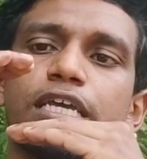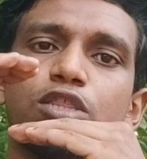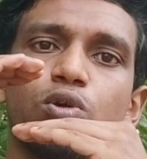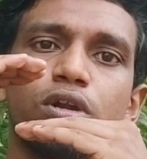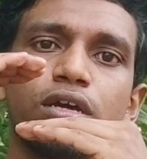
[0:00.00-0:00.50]

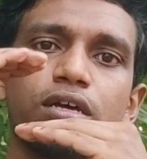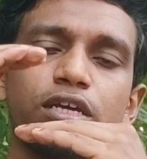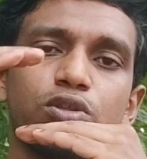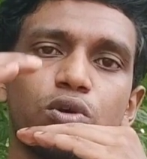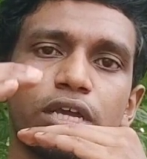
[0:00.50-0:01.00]
இதோட
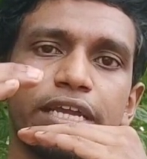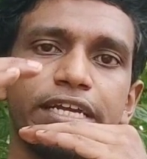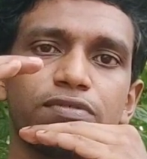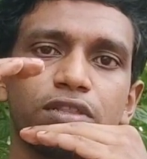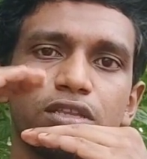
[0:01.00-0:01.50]
இதோட
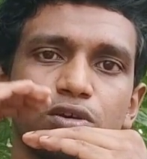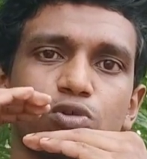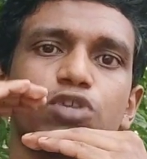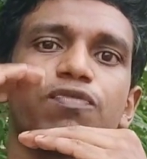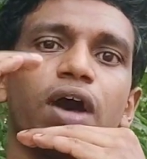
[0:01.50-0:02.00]
ஹீட் வந்து
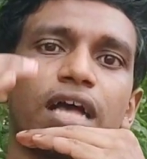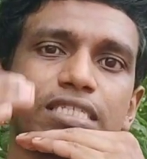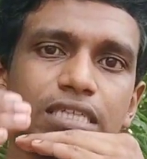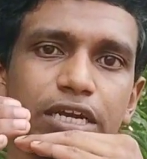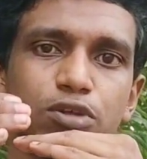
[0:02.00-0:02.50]
கொஞ்சம்
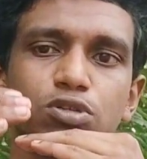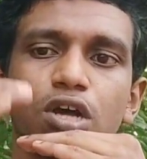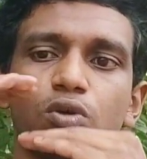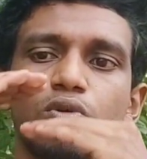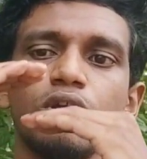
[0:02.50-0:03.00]
ஃபாஸ்ட்டாக ரெடியூஸ்
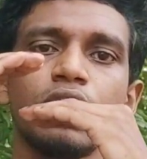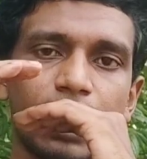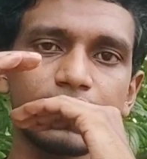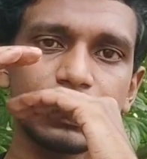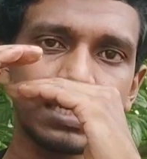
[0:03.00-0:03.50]
ஆகும்
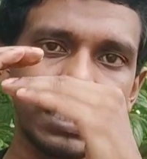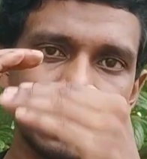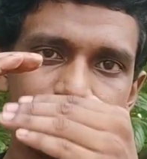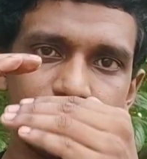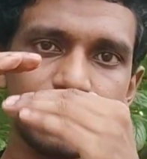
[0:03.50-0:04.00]
அதுக்கு
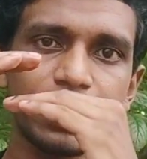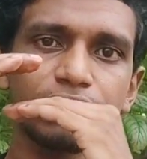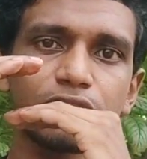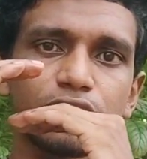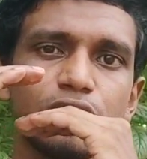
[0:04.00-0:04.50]
கீழே இருக்கிற
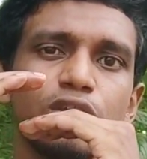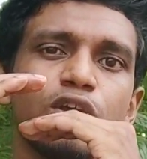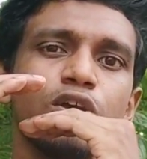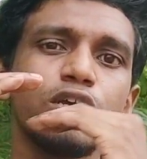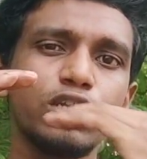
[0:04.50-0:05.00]
லேயர் வந்து
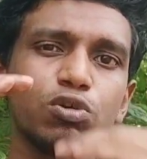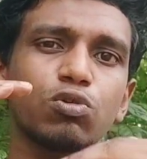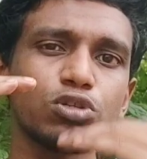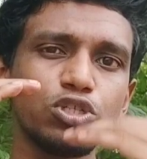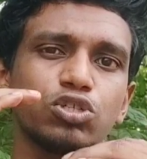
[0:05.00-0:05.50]

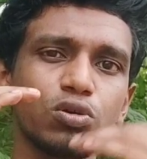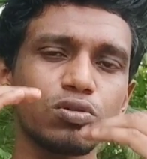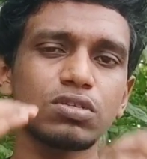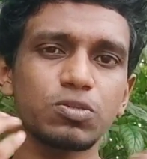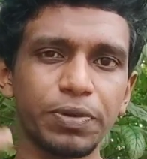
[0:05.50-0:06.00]
இன்னும் கொஞ்சம்
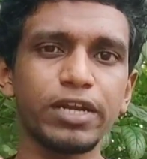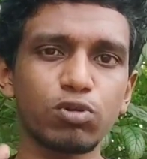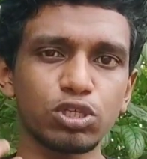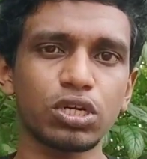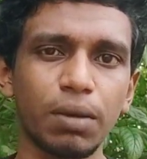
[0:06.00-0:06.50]
ஸ்பீடு
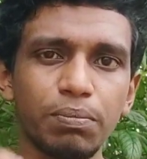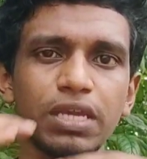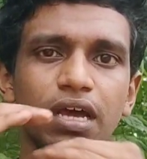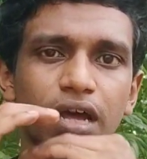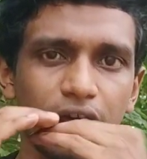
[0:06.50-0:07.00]
கொஞ்சம்
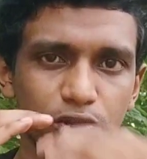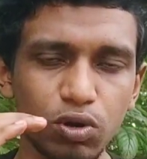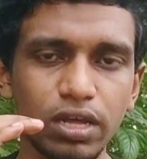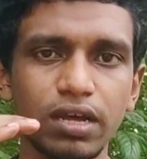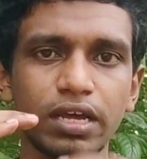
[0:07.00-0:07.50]
கம்மியாக
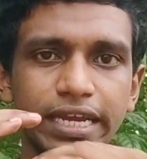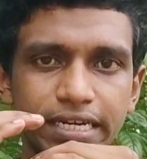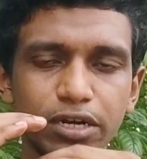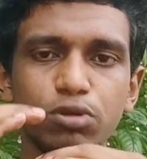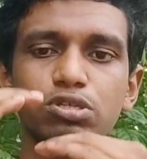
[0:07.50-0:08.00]
அதோட
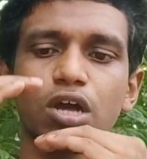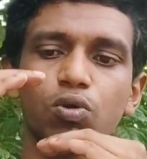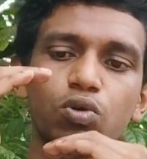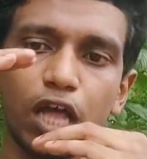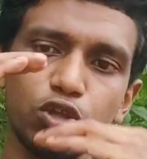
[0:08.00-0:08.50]
ஹீட் ரெடியூஸ்
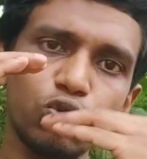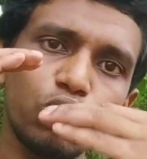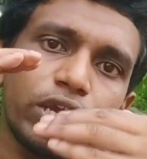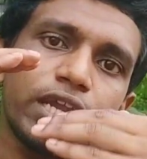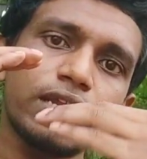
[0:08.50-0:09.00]
ஆகும்
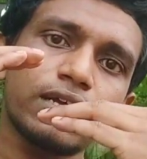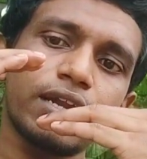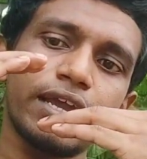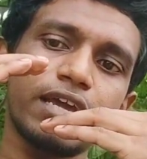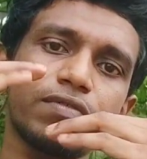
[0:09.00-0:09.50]
அதுக்கும் கீழே
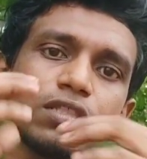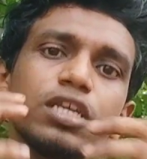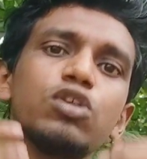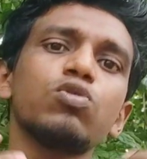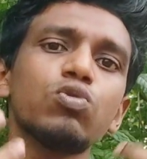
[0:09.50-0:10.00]
இருக்கிற லேயர் வந்து
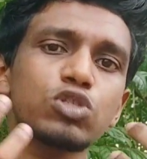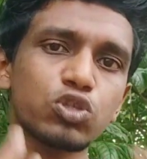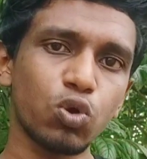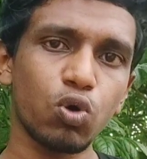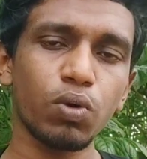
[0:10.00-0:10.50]
இன்னும்
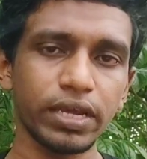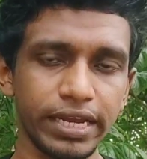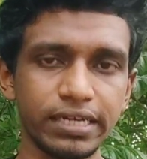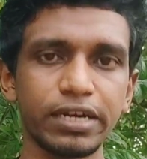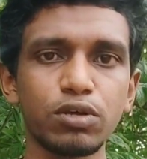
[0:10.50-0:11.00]
ஸ்லோவாக
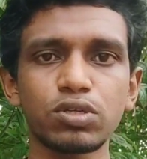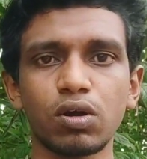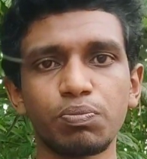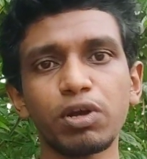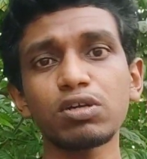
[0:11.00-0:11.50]
ஹீட் ரெடியூஸ்
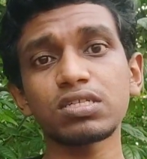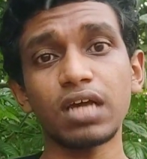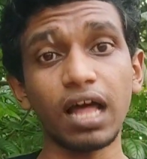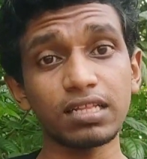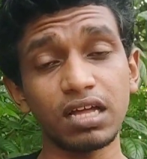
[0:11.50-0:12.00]
ஆகும் பிகாஸ்
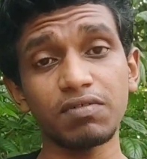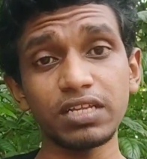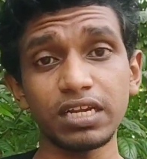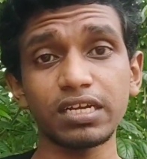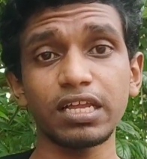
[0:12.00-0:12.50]
அதுதான்
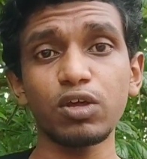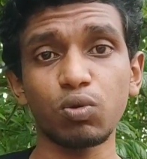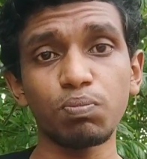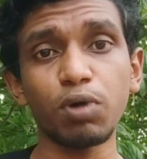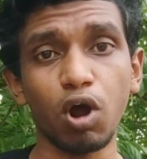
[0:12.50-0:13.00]
வந்து இருக்கிறதுலே
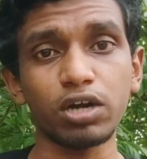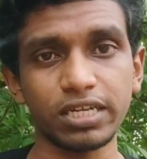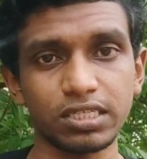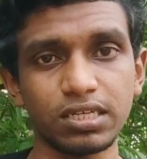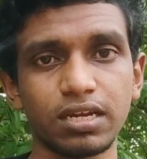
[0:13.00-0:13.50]
ரொம்ப
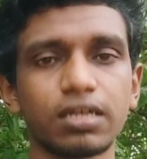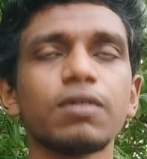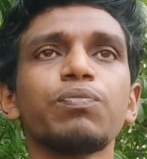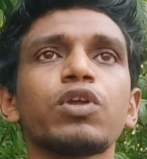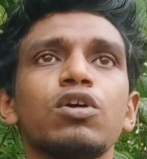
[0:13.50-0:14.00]
ஹாட்டஸ்ட்டாக
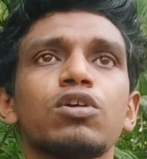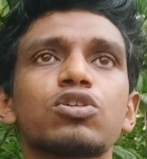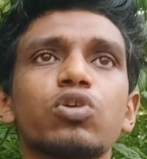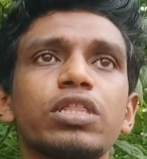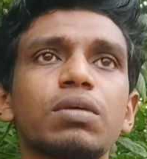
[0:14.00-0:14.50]
இருக்குது
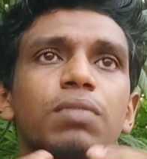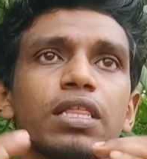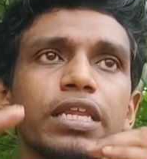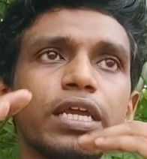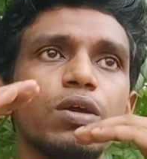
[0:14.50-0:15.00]
ஸோ இந்த
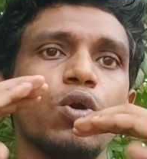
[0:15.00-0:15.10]
மாதிரி